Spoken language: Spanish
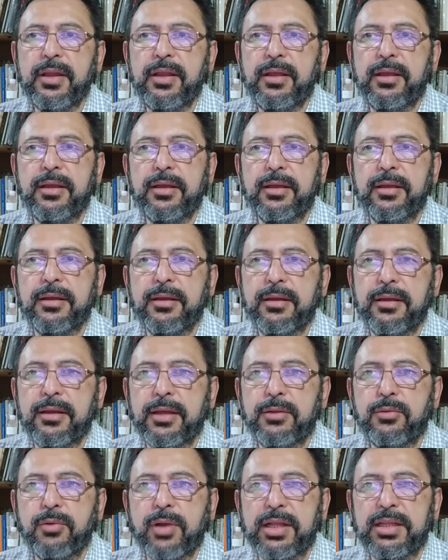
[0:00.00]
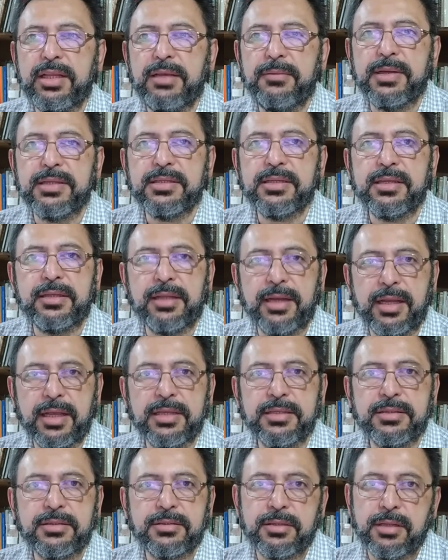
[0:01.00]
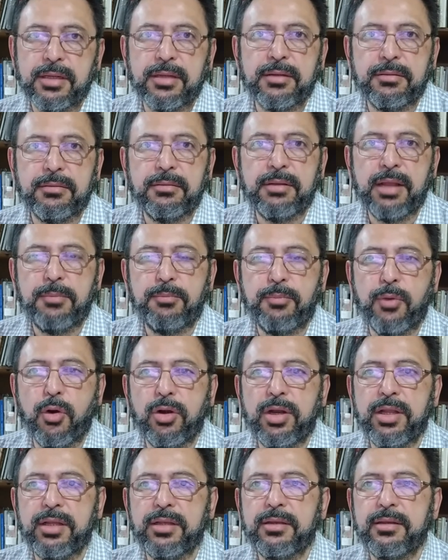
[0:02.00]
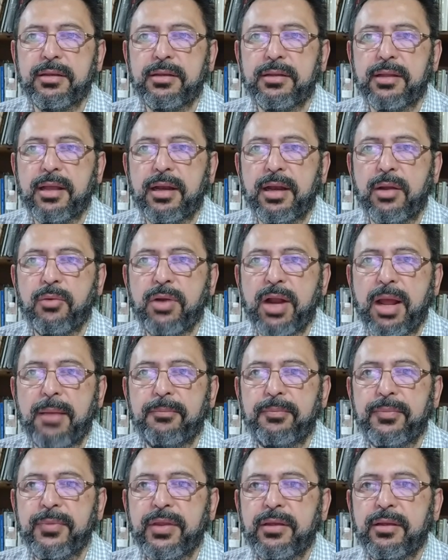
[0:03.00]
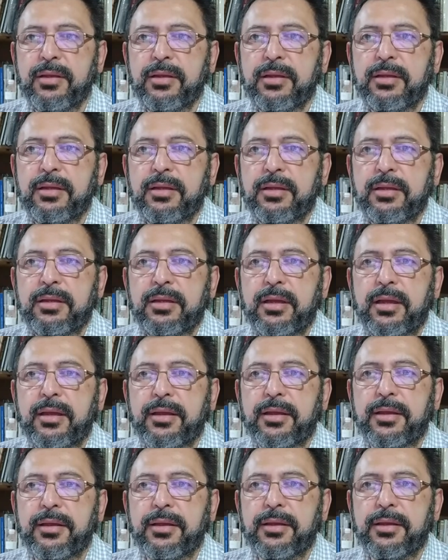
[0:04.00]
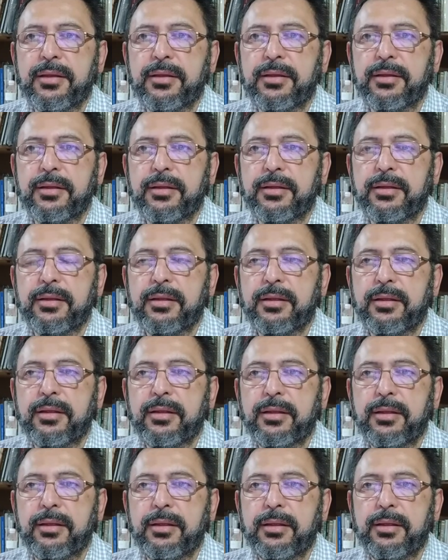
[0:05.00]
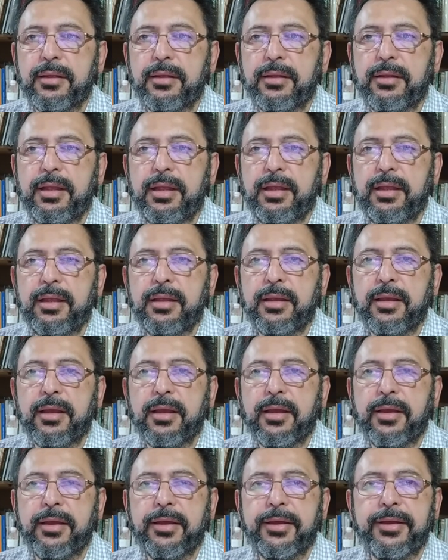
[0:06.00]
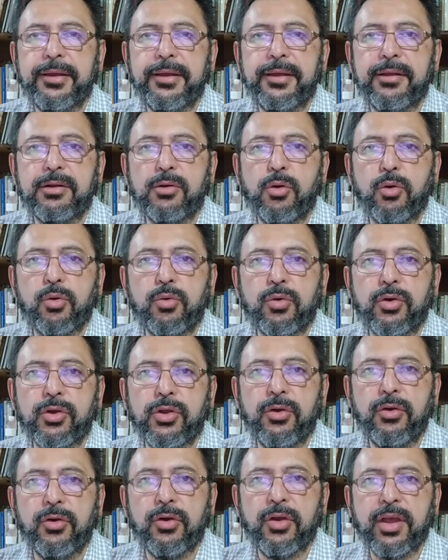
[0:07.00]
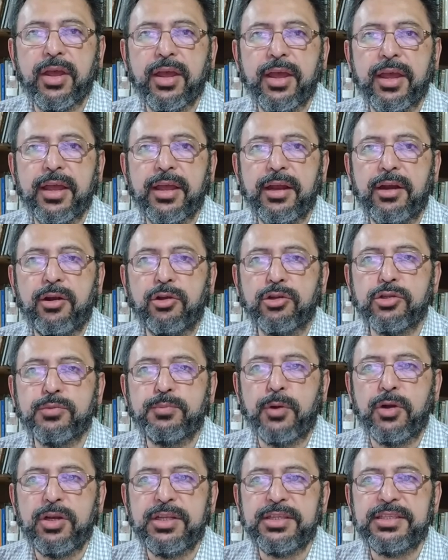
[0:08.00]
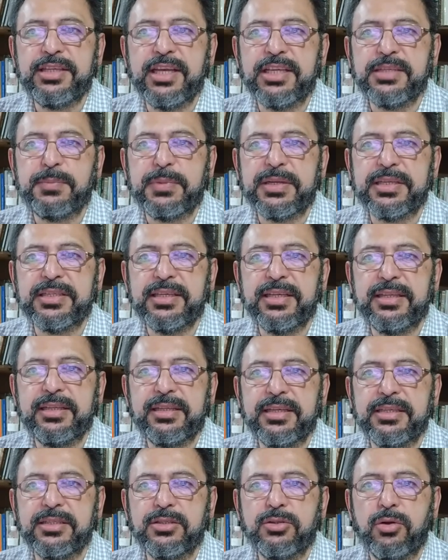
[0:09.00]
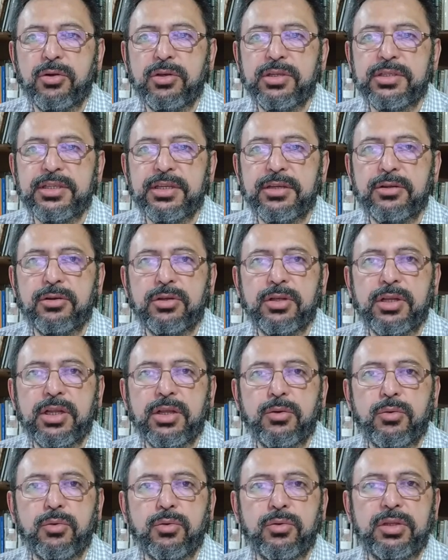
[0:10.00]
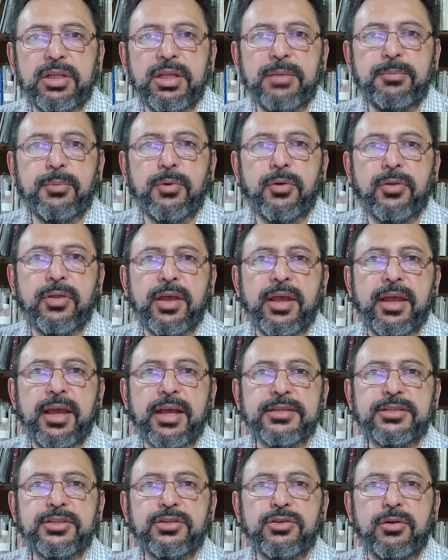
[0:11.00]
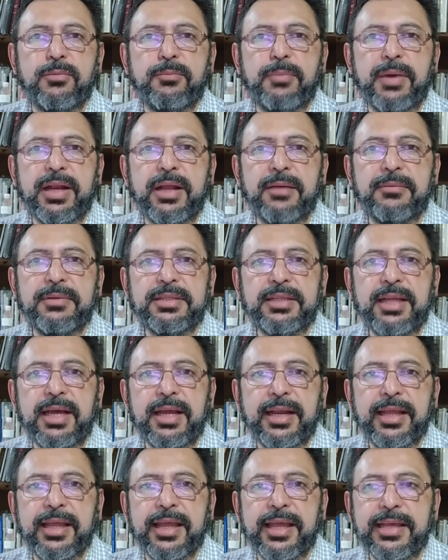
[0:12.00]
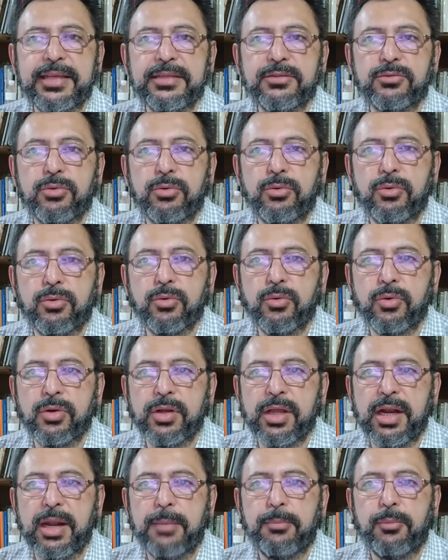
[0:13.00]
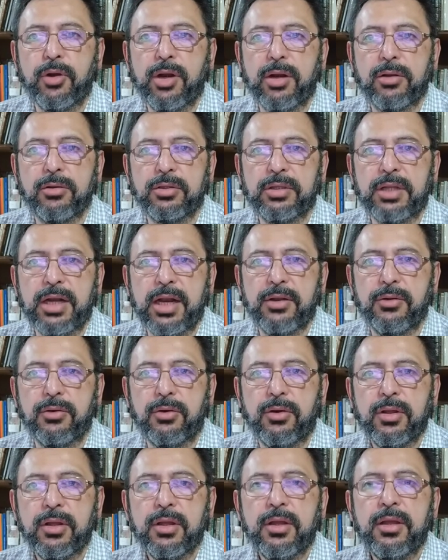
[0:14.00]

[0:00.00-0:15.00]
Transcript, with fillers: eh, educativas, entre ellas del POLI y de la UNAM, eh, y eh, ocurrió que los policías presentes no hicieron ningún tipo de acción para evitar que esto ocurriera. Por el contrario,